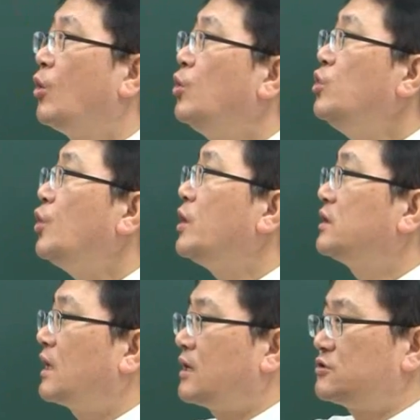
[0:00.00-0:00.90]

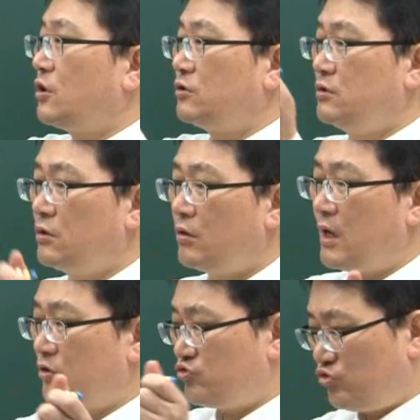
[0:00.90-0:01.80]
온도에 따라서
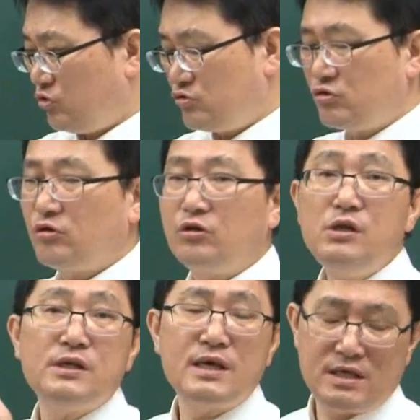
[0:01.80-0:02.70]
늘어나고 줄어드는
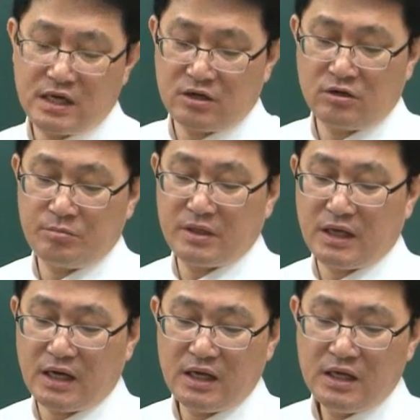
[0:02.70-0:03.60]
것을 얘기하는
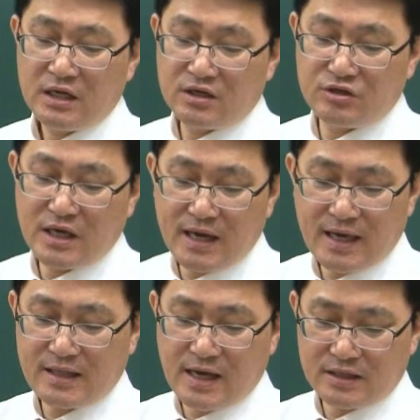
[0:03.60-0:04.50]
겁니다. 그
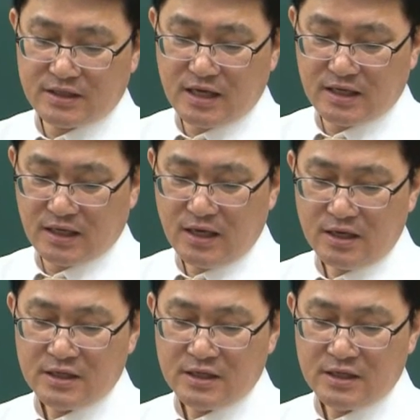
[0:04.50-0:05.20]
여행에 대한 얘기.